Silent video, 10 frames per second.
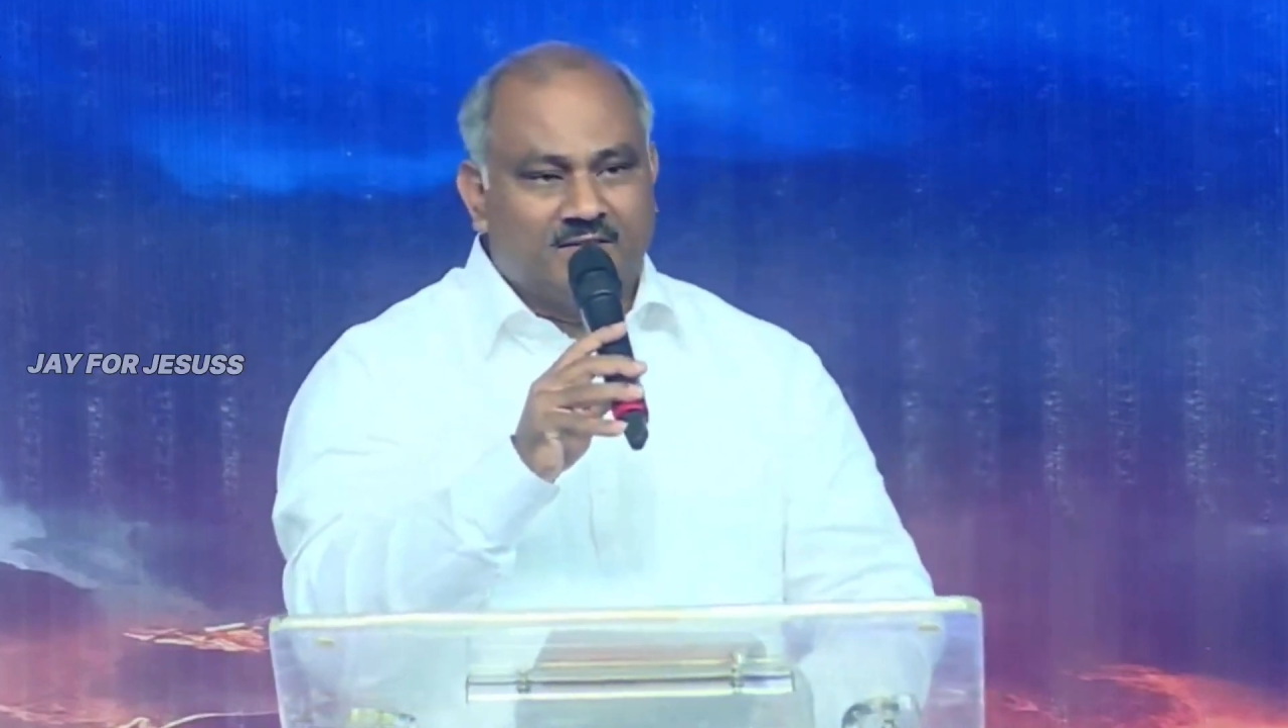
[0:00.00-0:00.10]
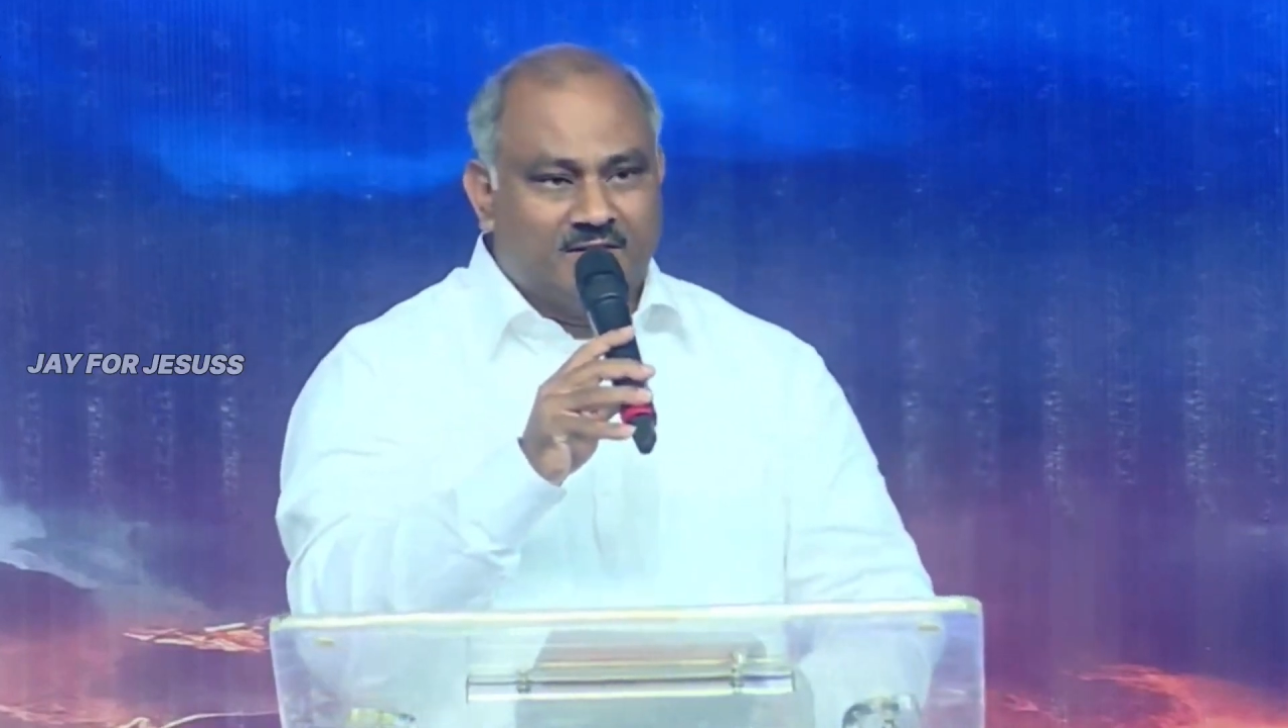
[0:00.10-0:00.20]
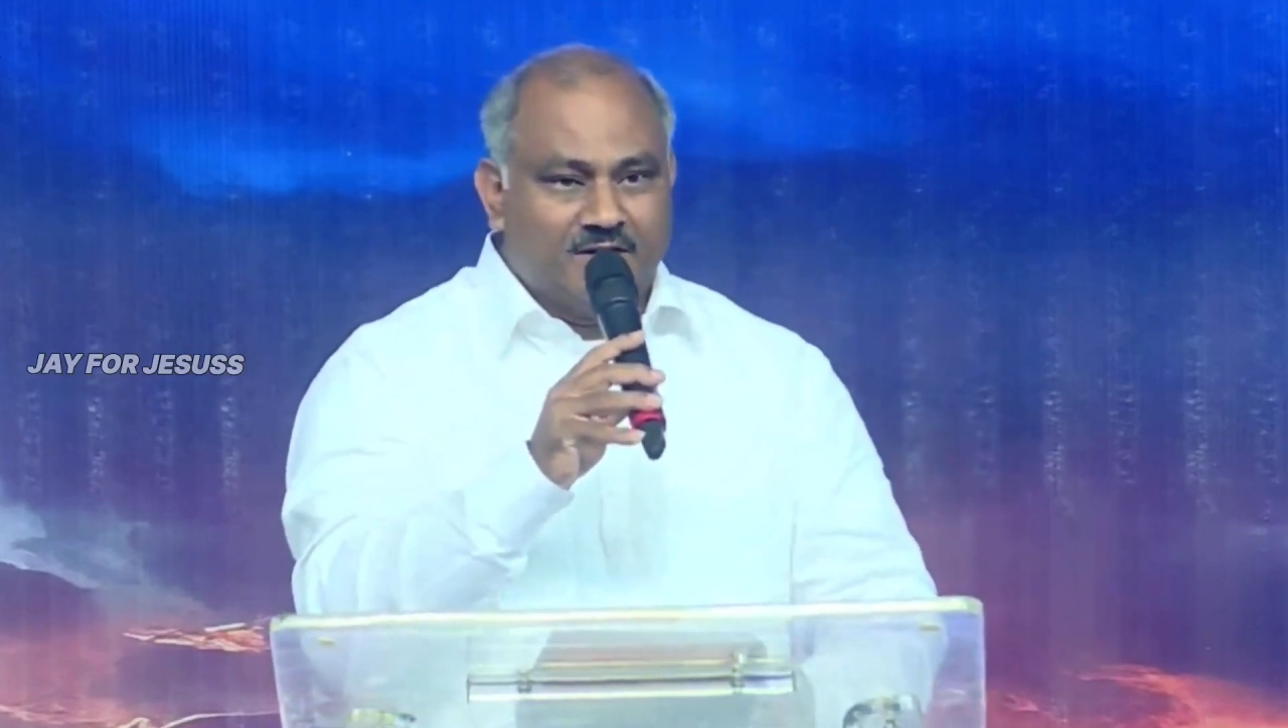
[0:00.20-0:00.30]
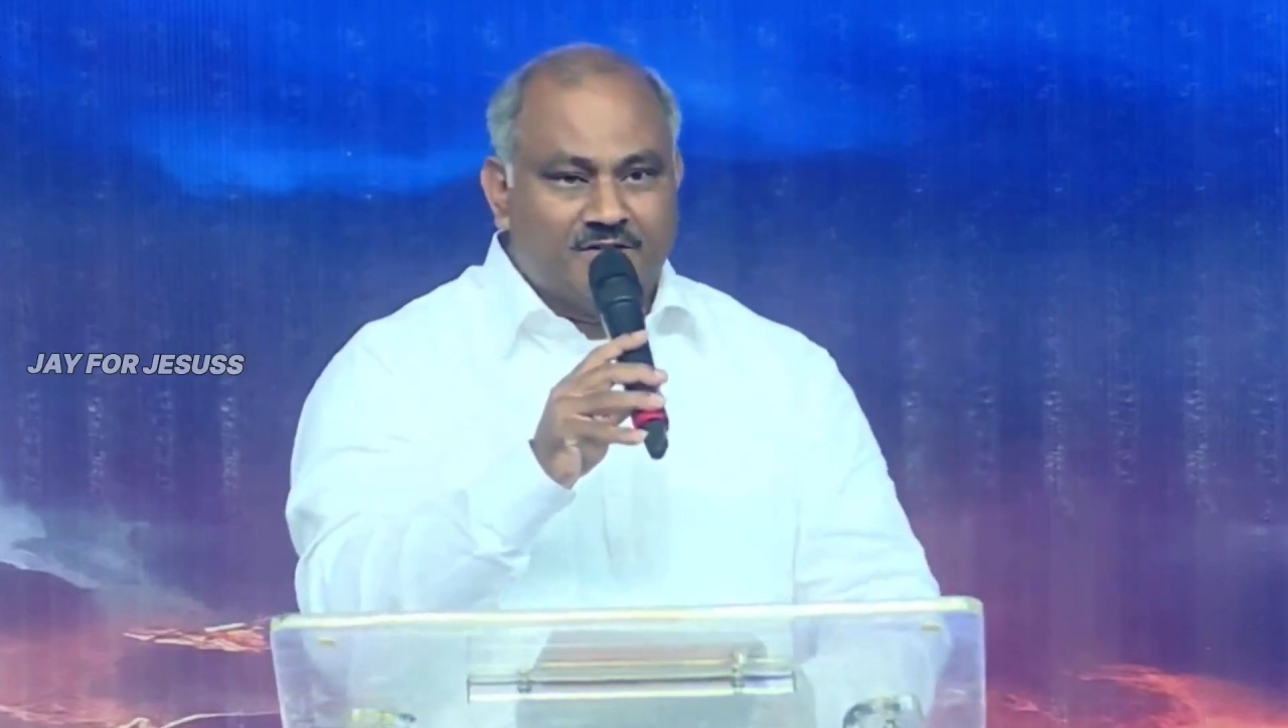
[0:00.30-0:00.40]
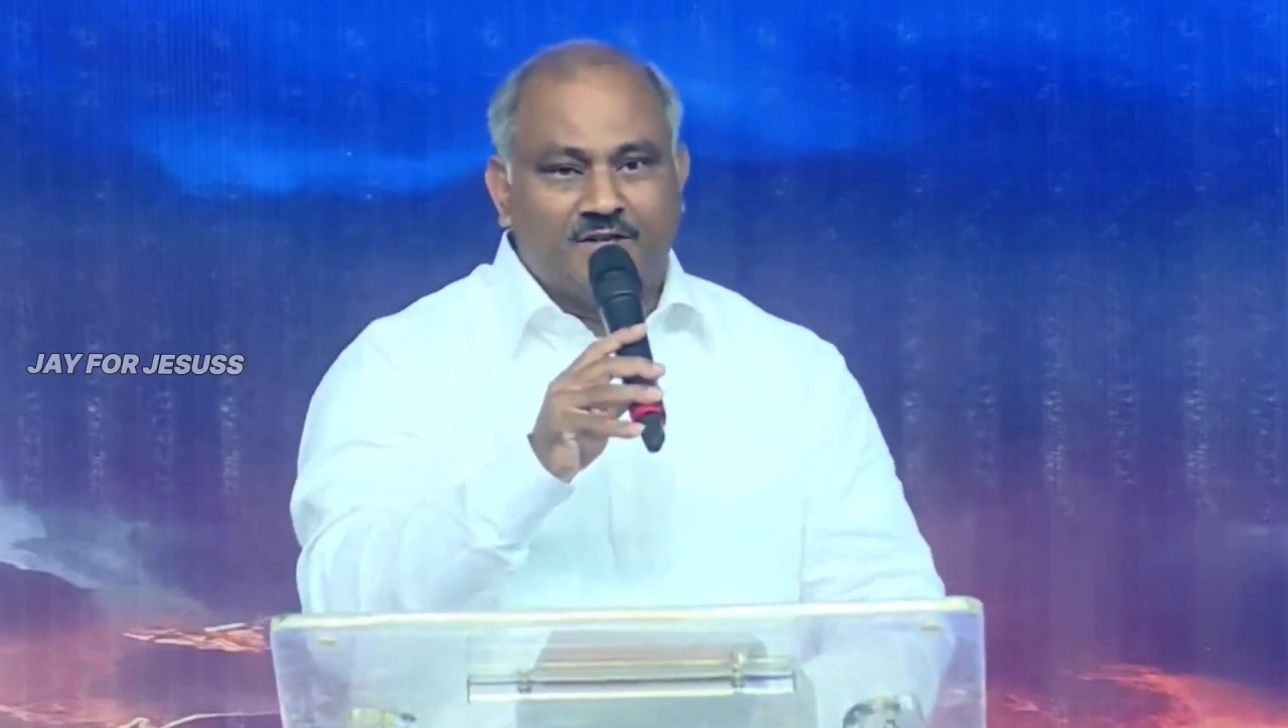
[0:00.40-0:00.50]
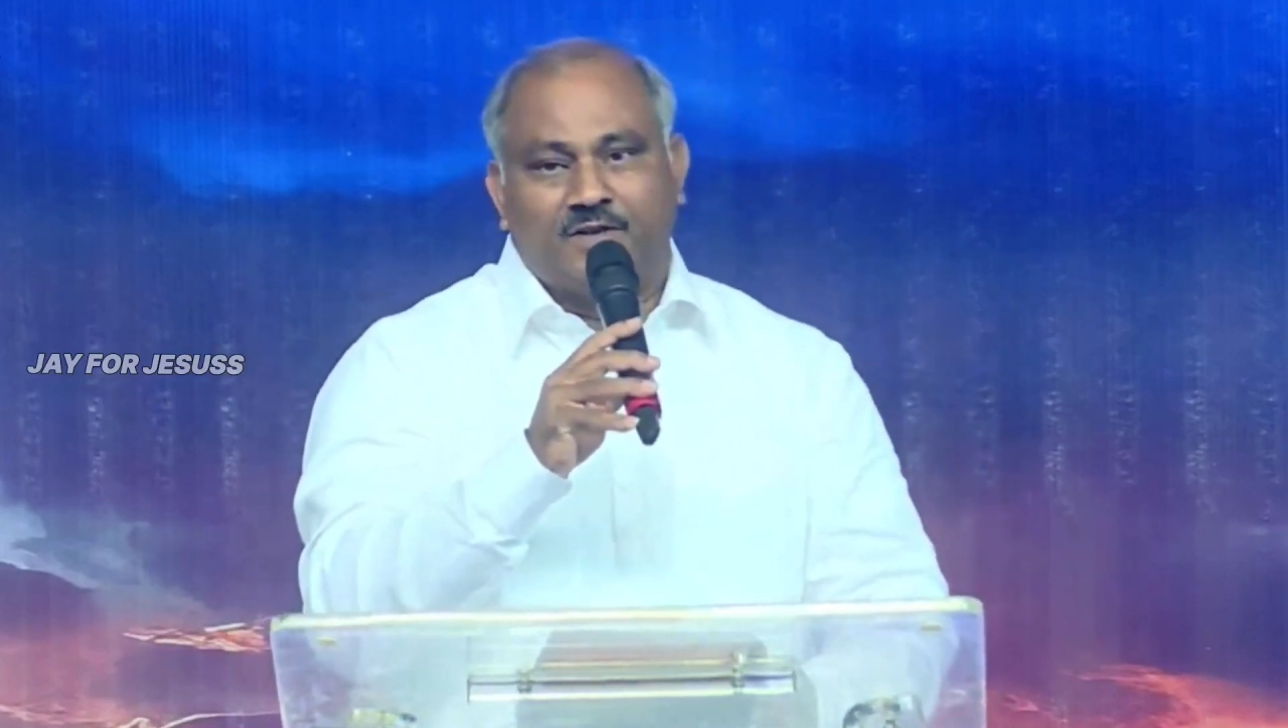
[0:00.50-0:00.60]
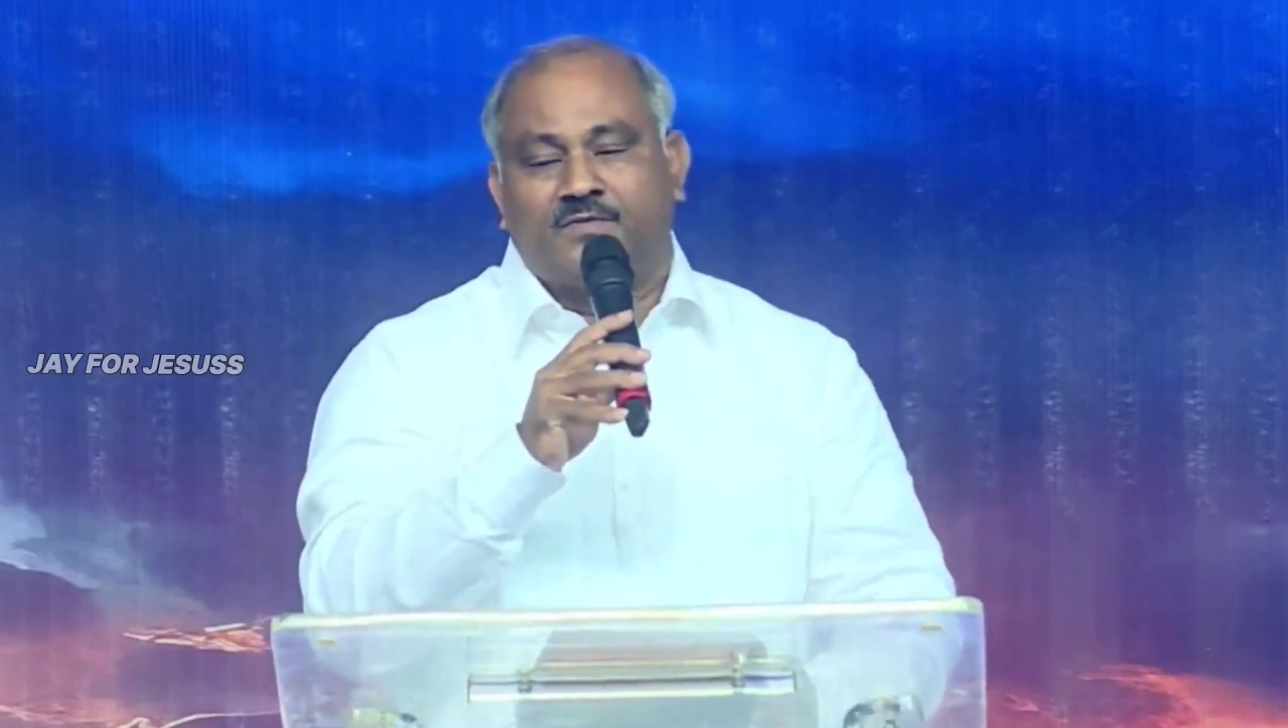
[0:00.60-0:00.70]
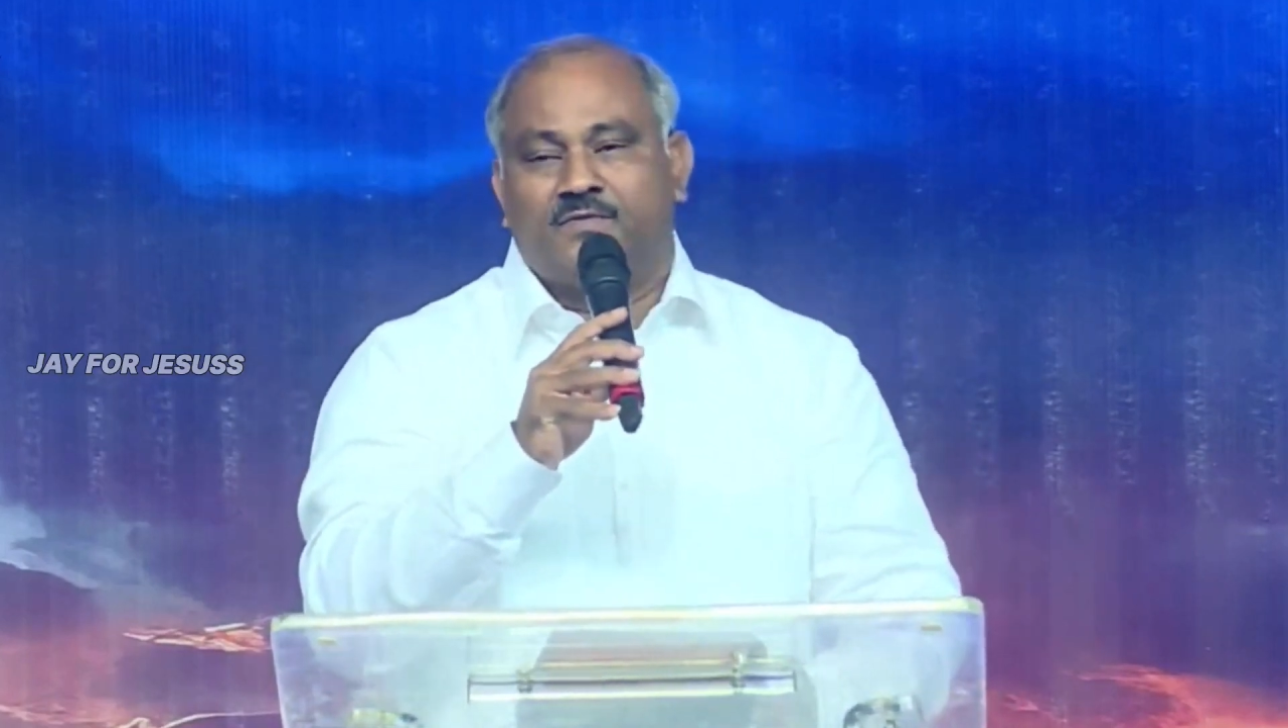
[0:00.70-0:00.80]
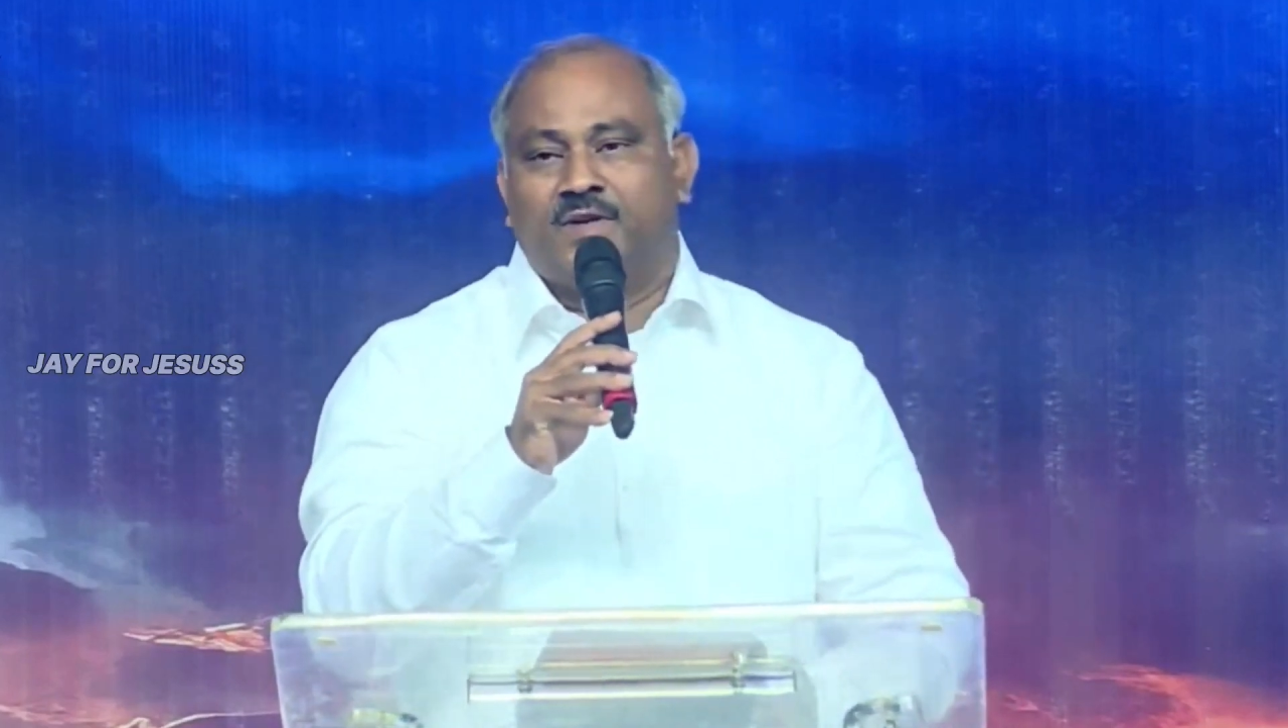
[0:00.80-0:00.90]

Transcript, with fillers: దర్శనం